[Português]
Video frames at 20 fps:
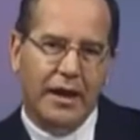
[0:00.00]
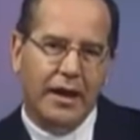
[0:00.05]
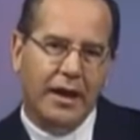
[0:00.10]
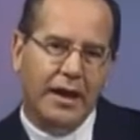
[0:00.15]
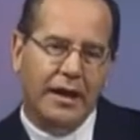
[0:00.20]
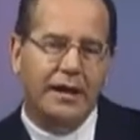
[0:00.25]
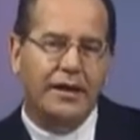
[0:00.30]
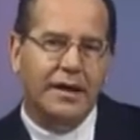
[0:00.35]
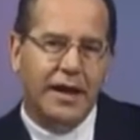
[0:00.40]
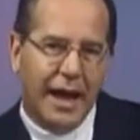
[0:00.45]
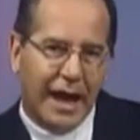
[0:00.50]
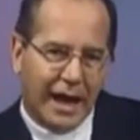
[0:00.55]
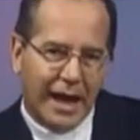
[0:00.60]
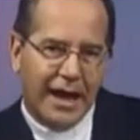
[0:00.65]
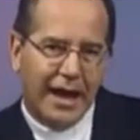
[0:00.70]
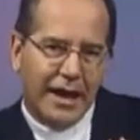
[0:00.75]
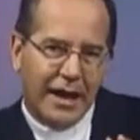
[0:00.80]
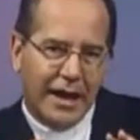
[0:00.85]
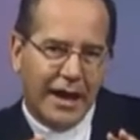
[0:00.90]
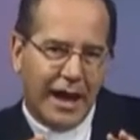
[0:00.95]
e dar
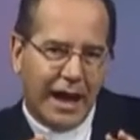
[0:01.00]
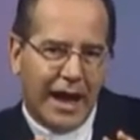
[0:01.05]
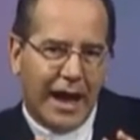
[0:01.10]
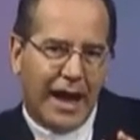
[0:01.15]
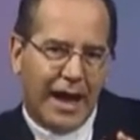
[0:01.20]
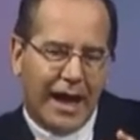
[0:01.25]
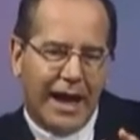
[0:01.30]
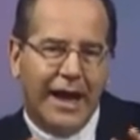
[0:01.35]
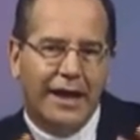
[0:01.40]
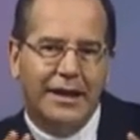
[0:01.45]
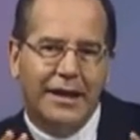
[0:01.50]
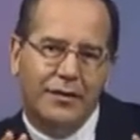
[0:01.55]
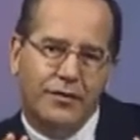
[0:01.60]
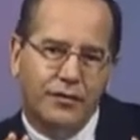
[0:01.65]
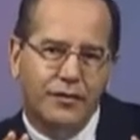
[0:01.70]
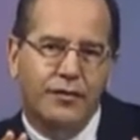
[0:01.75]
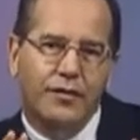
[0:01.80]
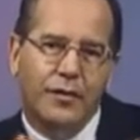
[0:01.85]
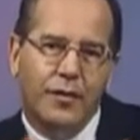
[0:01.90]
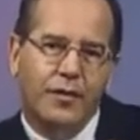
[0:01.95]
a cada
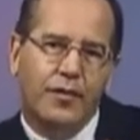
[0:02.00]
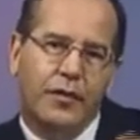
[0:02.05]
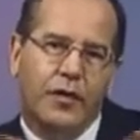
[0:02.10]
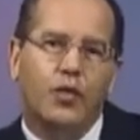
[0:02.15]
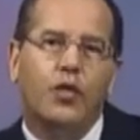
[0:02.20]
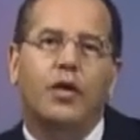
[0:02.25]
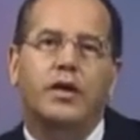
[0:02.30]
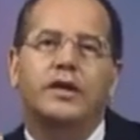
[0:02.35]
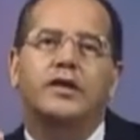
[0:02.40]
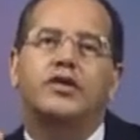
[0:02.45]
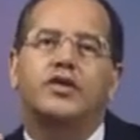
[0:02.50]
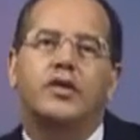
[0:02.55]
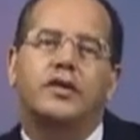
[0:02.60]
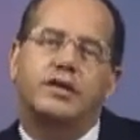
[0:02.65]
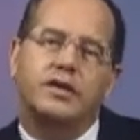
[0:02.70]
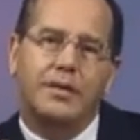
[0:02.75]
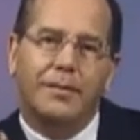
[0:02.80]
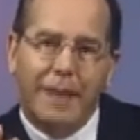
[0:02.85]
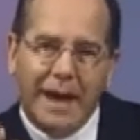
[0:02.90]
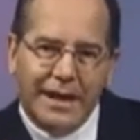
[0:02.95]
um um
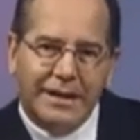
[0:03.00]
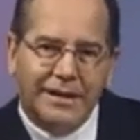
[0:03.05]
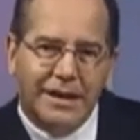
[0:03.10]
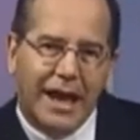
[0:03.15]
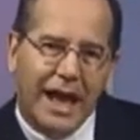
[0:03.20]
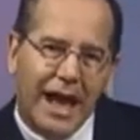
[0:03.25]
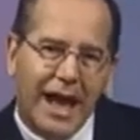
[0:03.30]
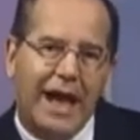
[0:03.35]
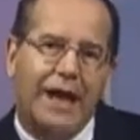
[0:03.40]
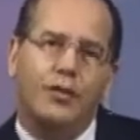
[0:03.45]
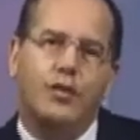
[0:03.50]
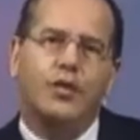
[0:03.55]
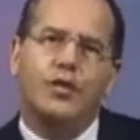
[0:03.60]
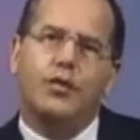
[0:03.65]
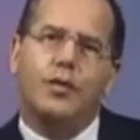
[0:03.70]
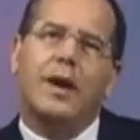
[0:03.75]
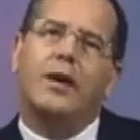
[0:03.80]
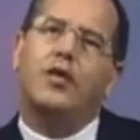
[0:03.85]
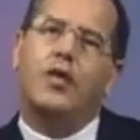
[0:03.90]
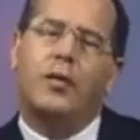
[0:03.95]
horizonte mais largo e
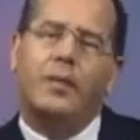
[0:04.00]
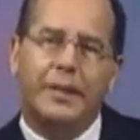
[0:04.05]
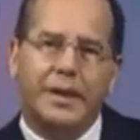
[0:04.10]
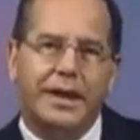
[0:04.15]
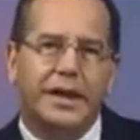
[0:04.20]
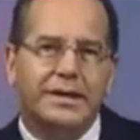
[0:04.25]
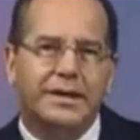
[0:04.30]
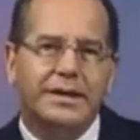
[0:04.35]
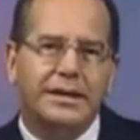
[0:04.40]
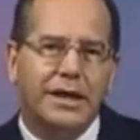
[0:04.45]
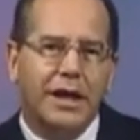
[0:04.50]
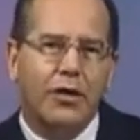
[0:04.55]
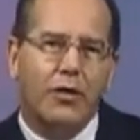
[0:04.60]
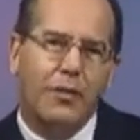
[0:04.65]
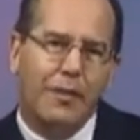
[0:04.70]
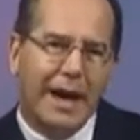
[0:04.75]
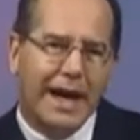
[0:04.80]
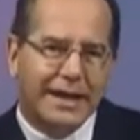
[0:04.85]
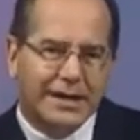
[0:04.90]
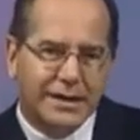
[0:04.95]
uma compreensão
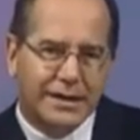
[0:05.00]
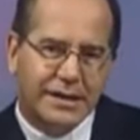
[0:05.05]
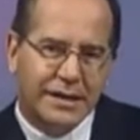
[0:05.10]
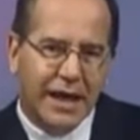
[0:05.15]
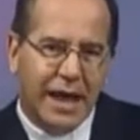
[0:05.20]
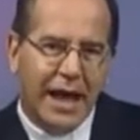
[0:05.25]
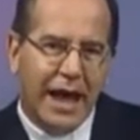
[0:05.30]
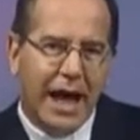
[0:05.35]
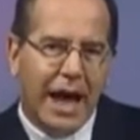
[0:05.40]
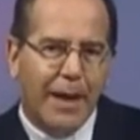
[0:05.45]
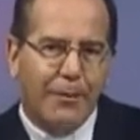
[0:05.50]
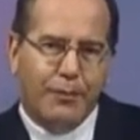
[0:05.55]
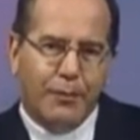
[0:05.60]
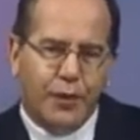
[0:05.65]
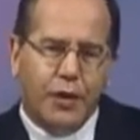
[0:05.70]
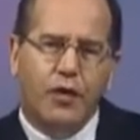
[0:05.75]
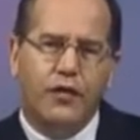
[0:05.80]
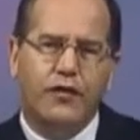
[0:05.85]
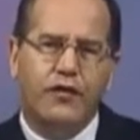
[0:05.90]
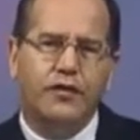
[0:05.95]
mais
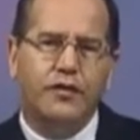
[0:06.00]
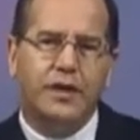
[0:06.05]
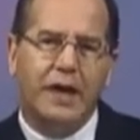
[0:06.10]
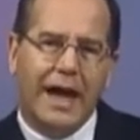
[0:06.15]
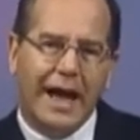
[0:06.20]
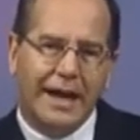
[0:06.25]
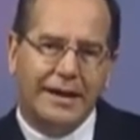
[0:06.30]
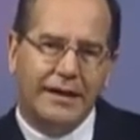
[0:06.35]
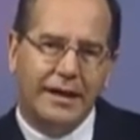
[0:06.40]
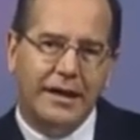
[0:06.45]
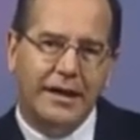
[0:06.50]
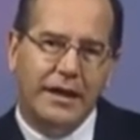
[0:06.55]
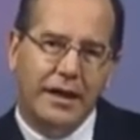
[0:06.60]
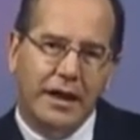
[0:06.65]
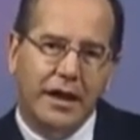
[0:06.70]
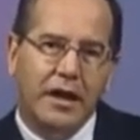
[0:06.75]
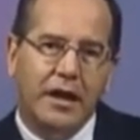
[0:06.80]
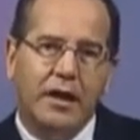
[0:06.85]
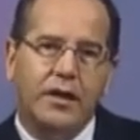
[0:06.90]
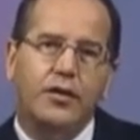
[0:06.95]
aprofundada
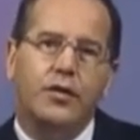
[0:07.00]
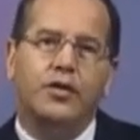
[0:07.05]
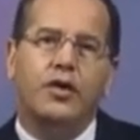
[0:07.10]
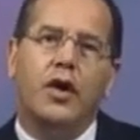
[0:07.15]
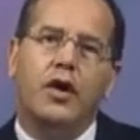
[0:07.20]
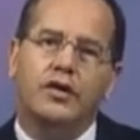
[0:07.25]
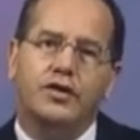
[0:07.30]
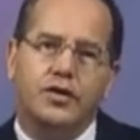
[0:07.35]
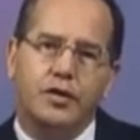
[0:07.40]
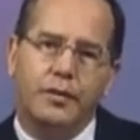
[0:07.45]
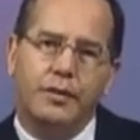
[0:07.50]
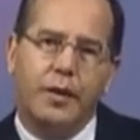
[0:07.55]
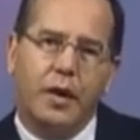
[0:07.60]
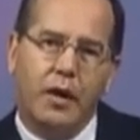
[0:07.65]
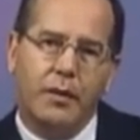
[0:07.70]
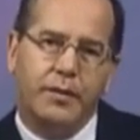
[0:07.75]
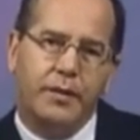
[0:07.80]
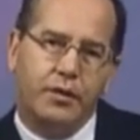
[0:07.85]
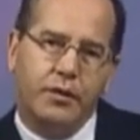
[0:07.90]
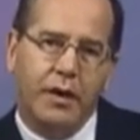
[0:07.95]
do nosso
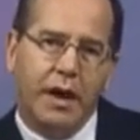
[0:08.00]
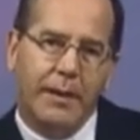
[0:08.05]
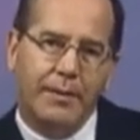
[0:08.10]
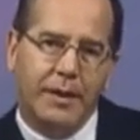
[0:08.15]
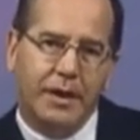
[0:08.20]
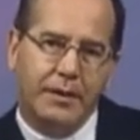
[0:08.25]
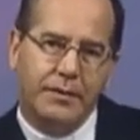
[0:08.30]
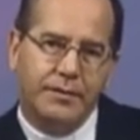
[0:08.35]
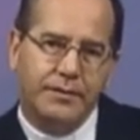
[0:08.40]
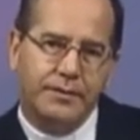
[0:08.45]
próprio caminho.